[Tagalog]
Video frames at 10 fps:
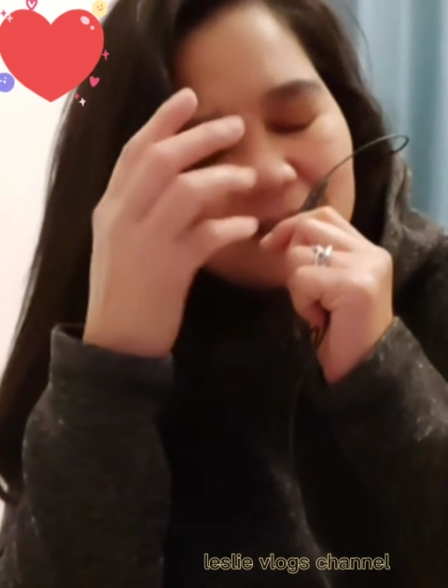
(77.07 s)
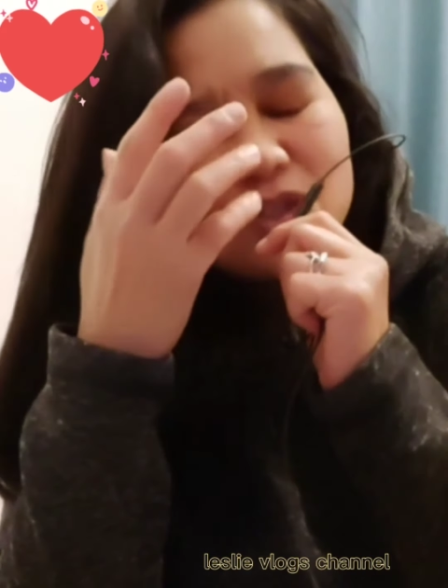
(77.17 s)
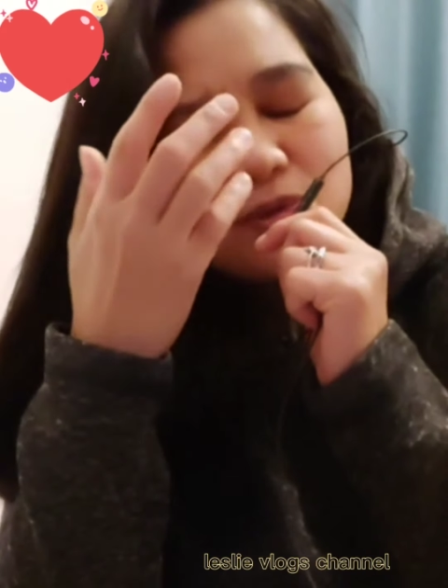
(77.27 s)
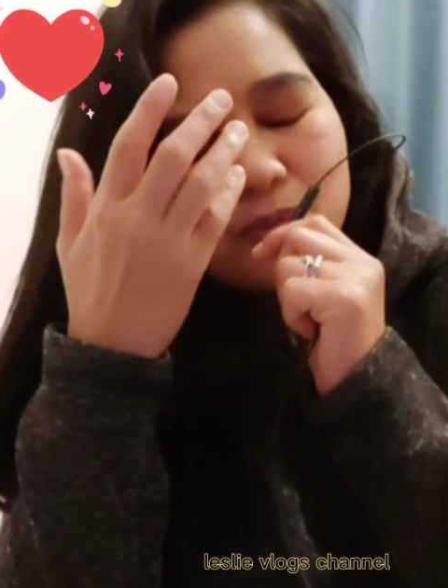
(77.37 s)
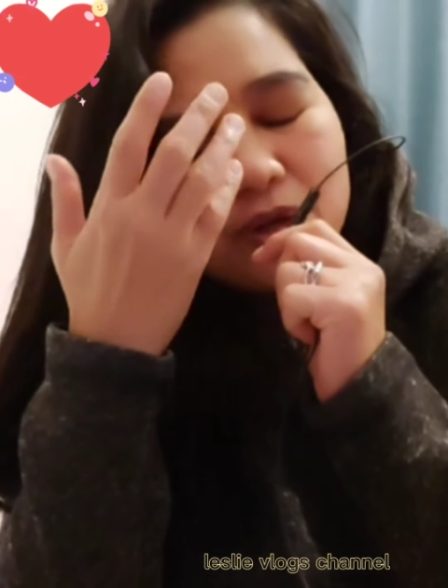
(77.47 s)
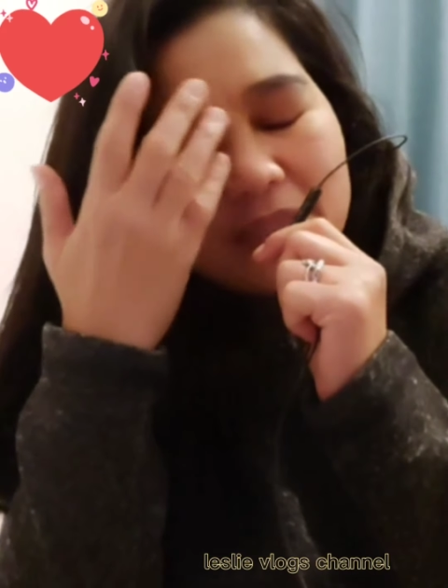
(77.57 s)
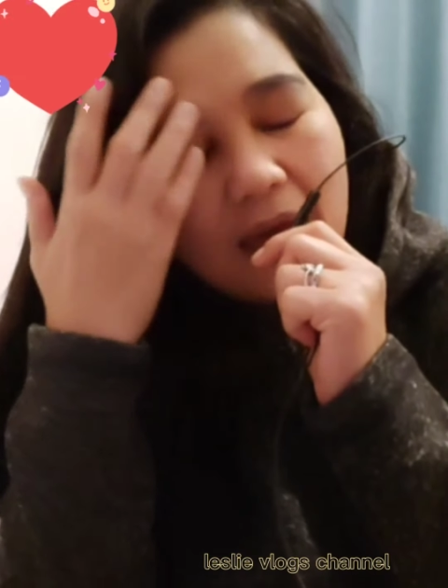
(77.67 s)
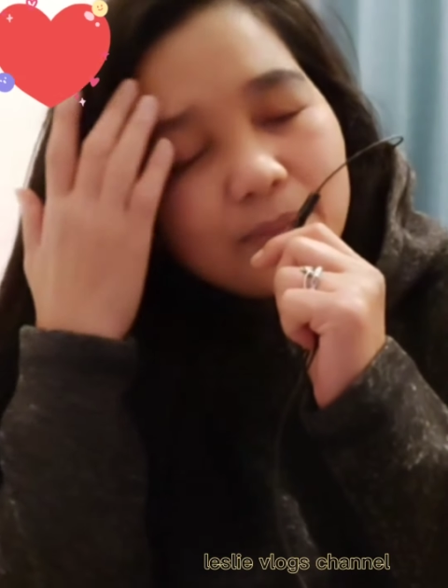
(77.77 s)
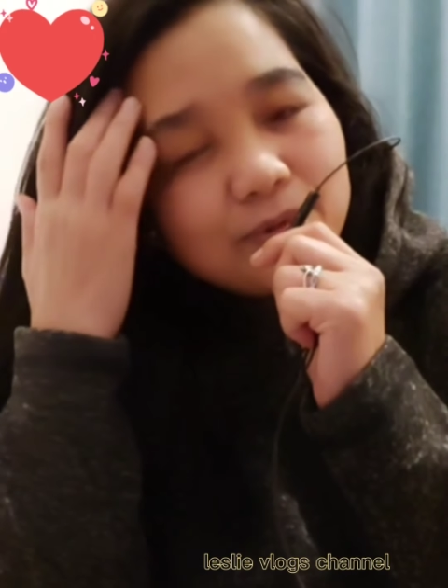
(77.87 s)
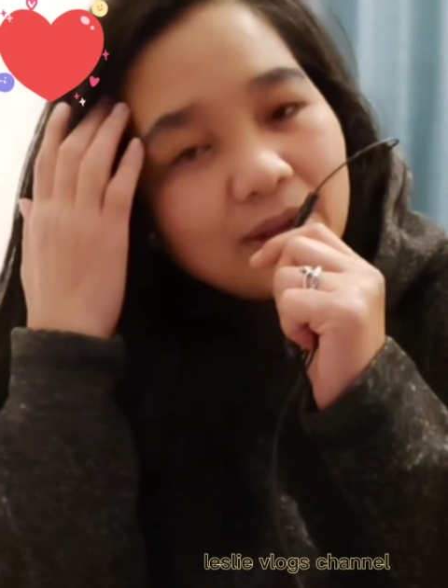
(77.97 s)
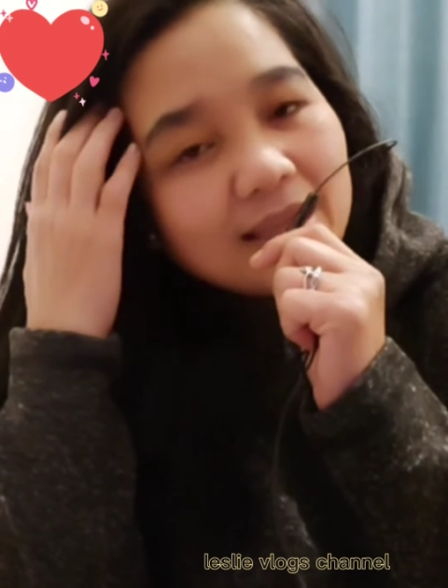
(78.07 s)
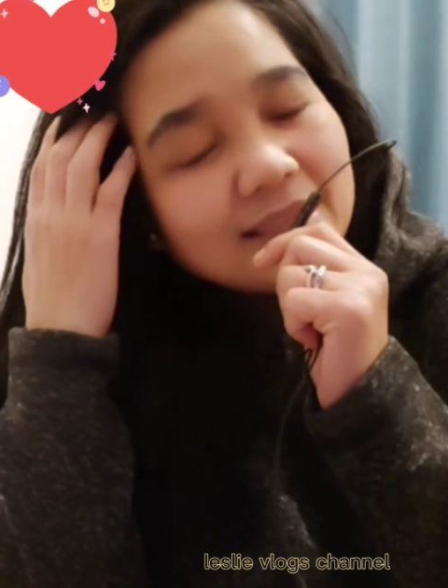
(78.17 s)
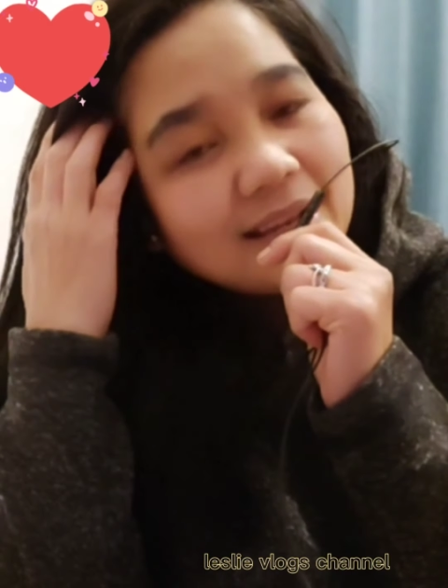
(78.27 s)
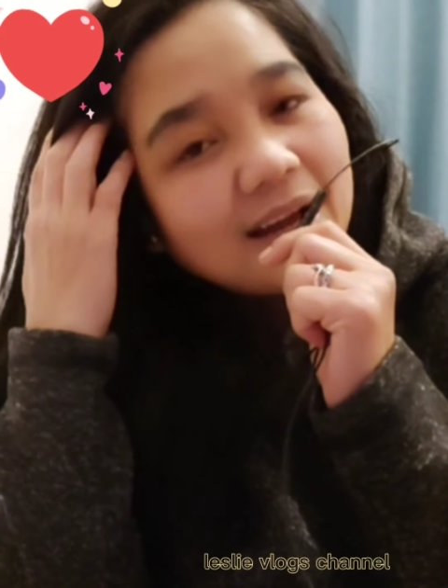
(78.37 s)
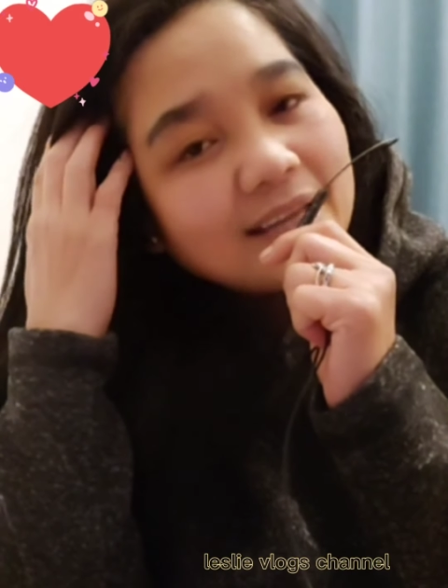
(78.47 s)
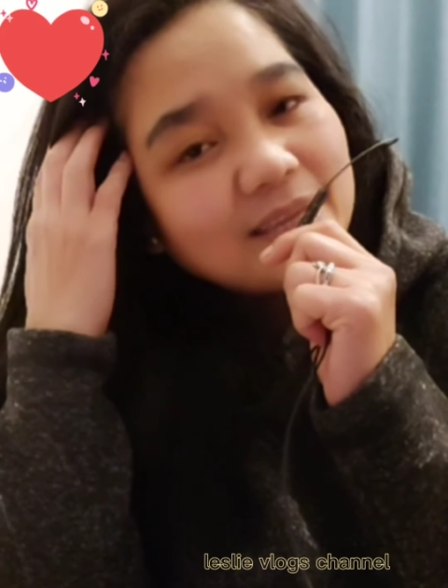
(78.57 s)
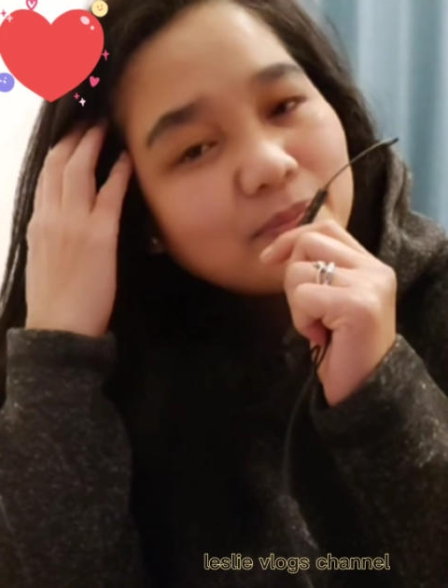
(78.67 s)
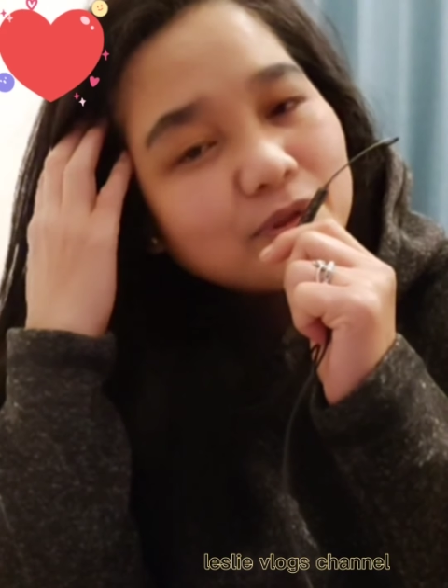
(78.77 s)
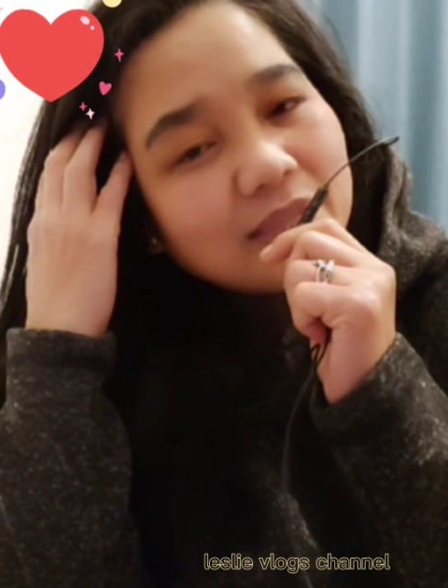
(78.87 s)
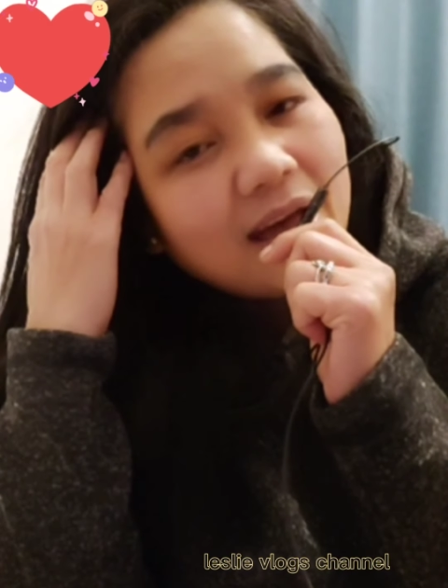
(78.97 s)
suportahan po natin ang kanya
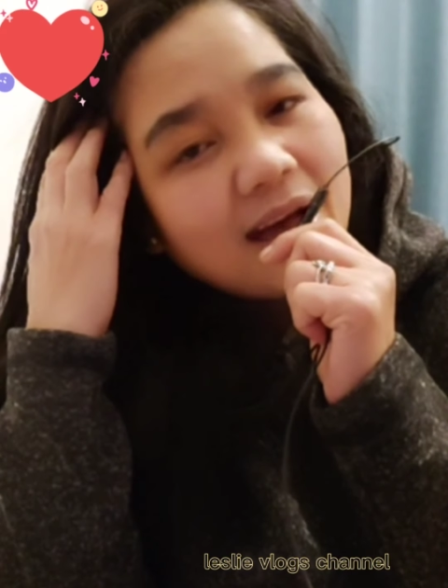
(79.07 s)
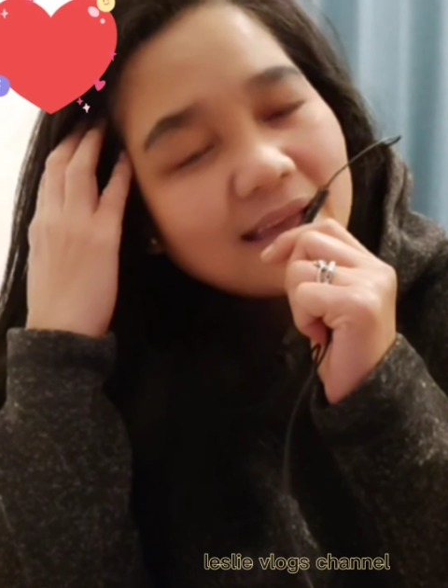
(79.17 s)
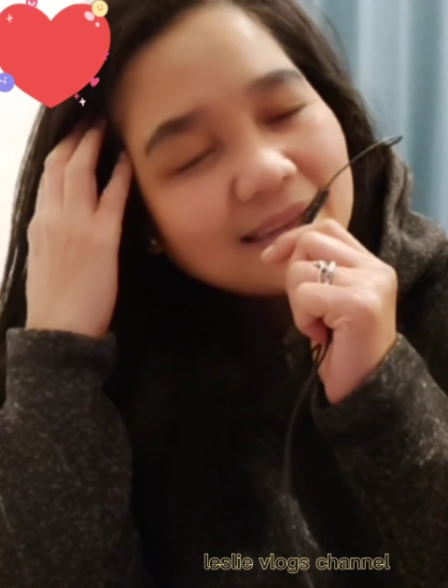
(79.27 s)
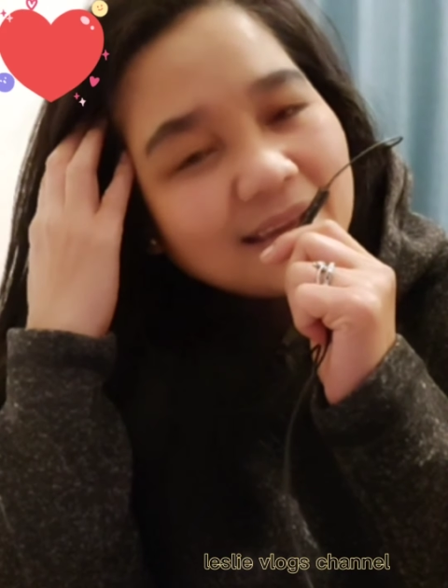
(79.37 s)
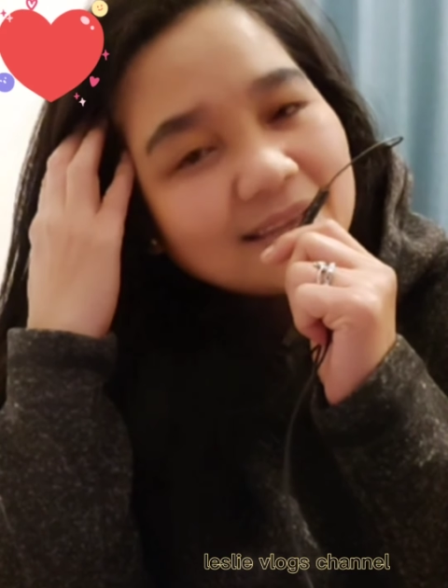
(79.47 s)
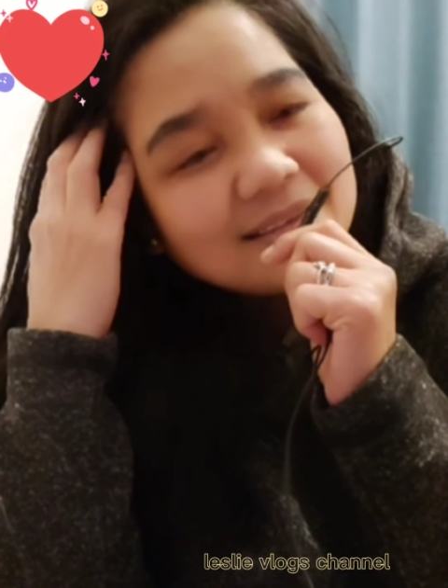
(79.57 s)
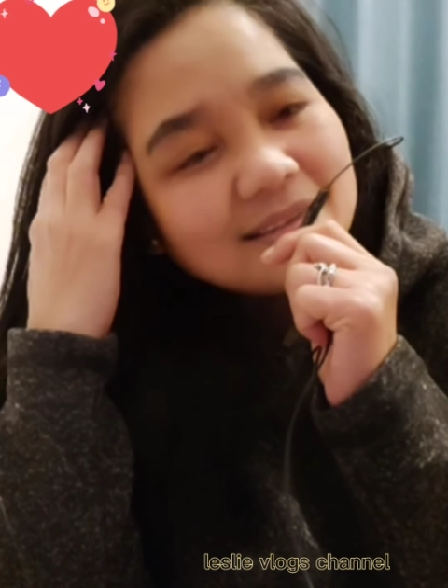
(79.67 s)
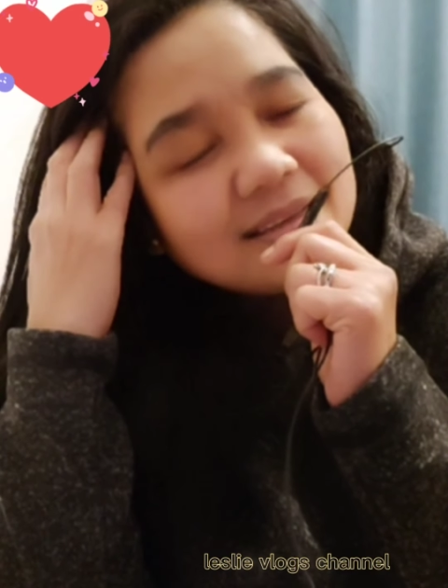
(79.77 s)
puntahanan